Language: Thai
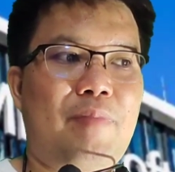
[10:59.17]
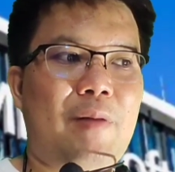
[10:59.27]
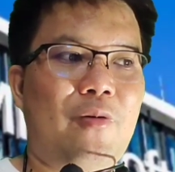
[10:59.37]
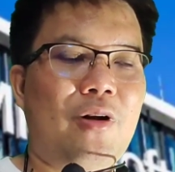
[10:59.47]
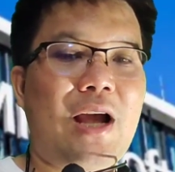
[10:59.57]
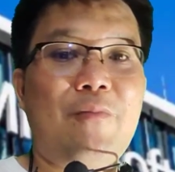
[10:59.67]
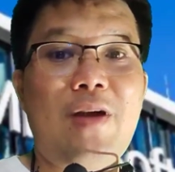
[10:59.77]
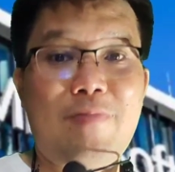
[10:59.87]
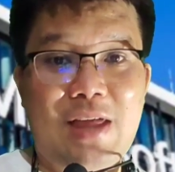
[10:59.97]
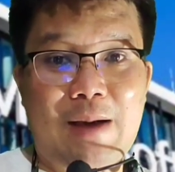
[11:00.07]
เป็นพวก
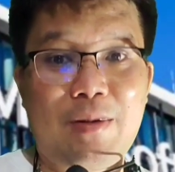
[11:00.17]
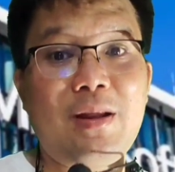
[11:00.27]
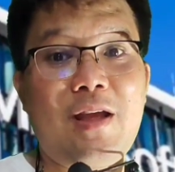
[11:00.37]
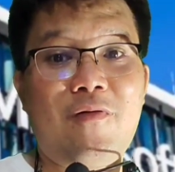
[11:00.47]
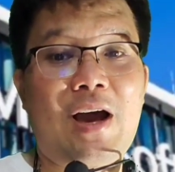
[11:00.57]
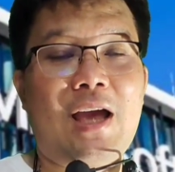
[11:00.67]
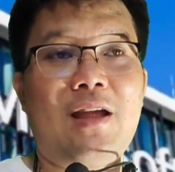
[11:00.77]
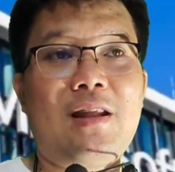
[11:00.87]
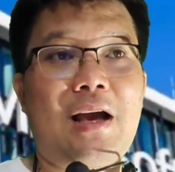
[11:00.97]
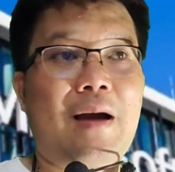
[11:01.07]
ทำเว็บสามกับ d e f า
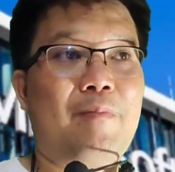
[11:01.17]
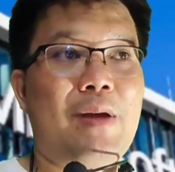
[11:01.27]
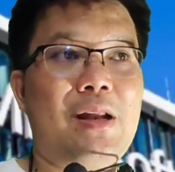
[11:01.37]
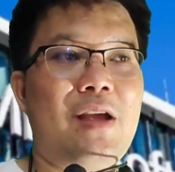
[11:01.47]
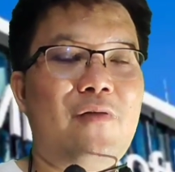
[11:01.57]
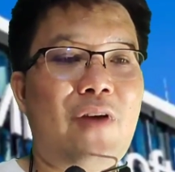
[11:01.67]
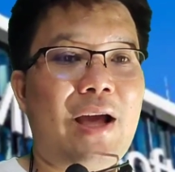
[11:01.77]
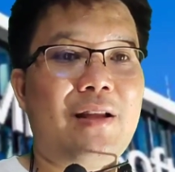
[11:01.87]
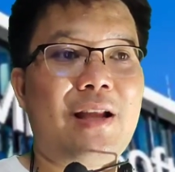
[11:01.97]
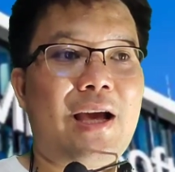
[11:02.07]
นะครับ เป็น d e f
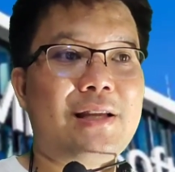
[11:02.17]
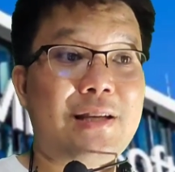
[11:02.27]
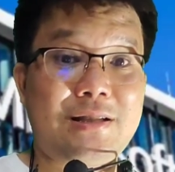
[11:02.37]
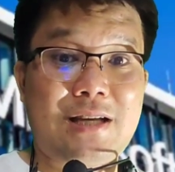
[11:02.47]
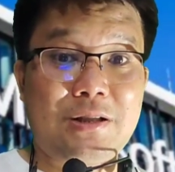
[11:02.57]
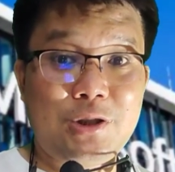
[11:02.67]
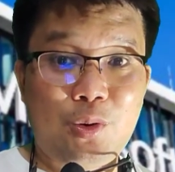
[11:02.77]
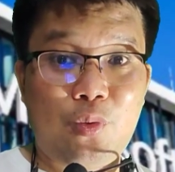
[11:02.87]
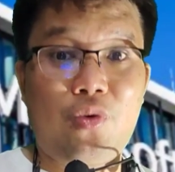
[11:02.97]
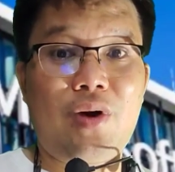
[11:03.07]
าน่าจะชั้น
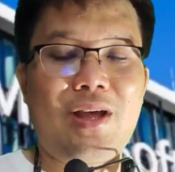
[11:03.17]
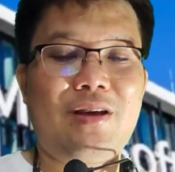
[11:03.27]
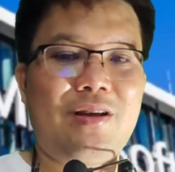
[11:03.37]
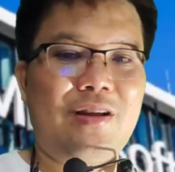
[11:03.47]
สูงด้วย